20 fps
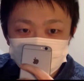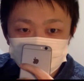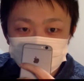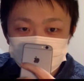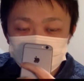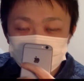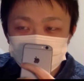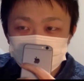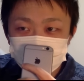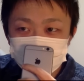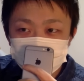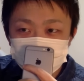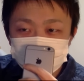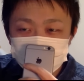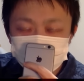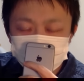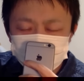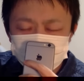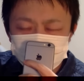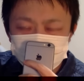お願いしま
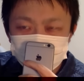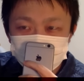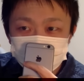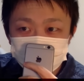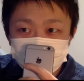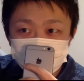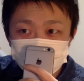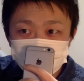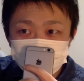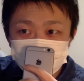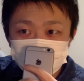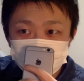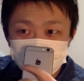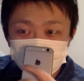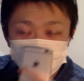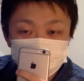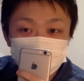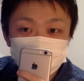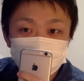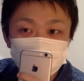す。頼む。
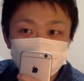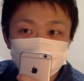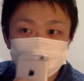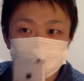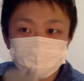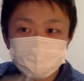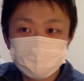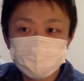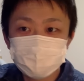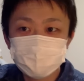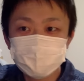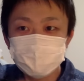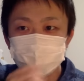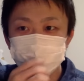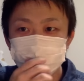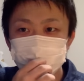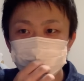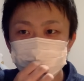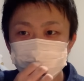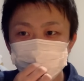よし！
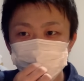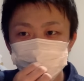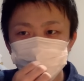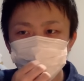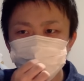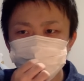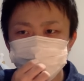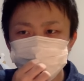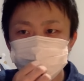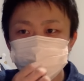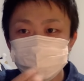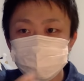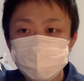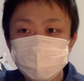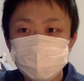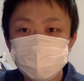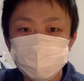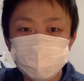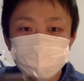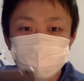あ、
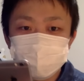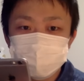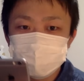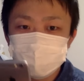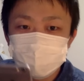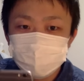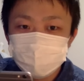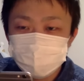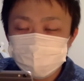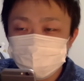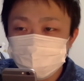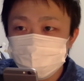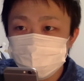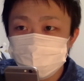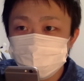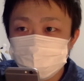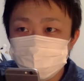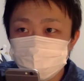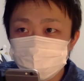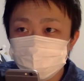レベルマックスになってた。
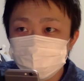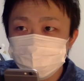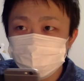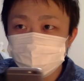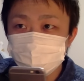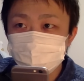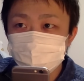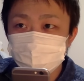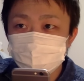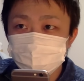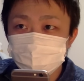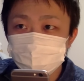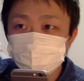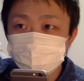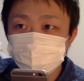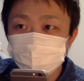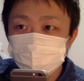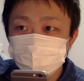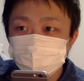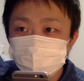全然気にしな
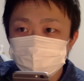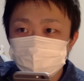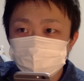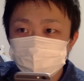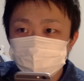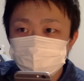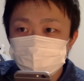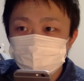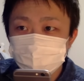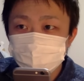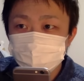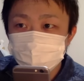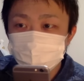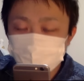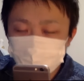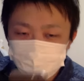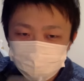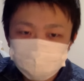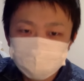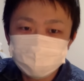かっ
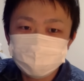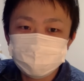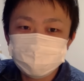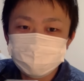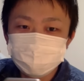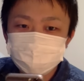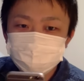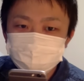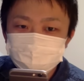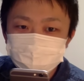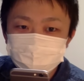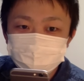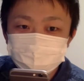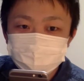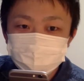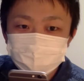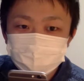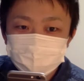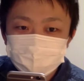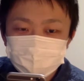た。はい。
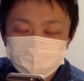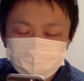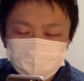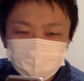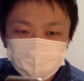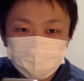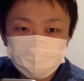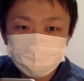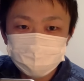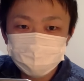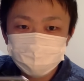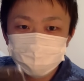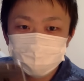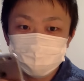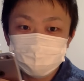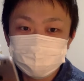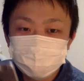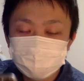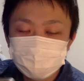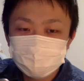あー、
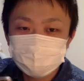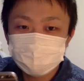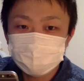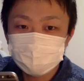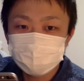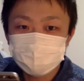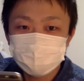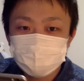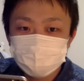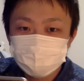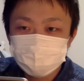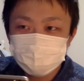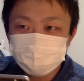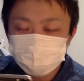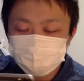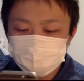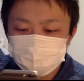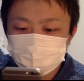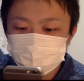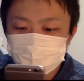ちょっとやばいな。
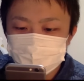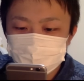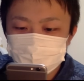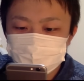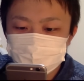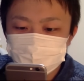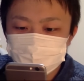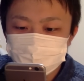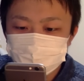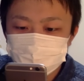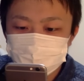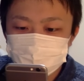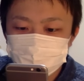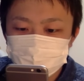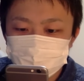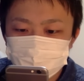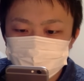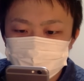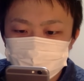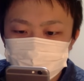まあ、今1上がって
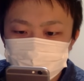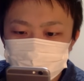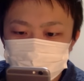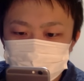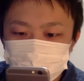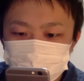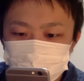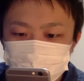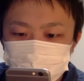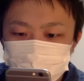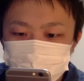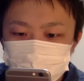くれたのは嬉しい